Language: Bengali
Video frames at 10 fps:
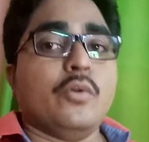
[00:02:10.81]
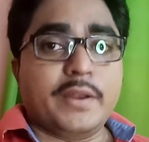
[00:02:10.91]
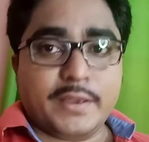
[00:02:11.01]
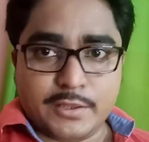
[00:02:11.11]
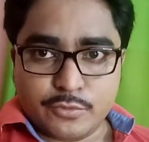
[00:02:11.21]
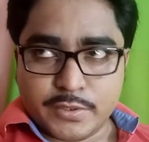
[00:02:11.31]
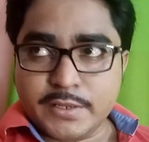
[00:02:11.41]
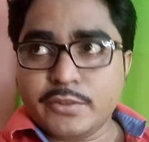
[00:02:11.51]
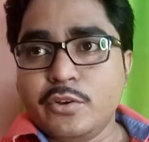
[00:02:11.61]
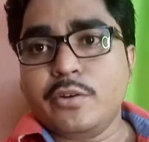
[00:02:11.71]
অনেক কিছু
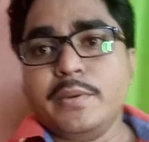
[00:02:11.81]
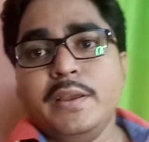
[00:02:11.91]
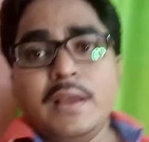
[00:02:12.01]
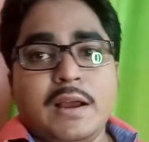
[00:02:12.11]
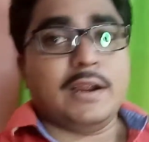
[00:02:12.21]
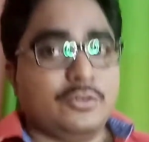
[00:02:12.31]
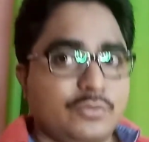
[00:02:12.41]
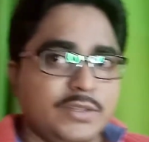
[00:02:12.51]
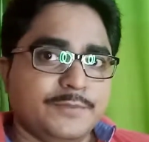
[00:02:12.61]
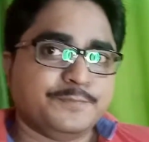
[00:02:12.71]
শিখতে হবে আর
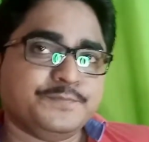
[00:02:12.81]
যদি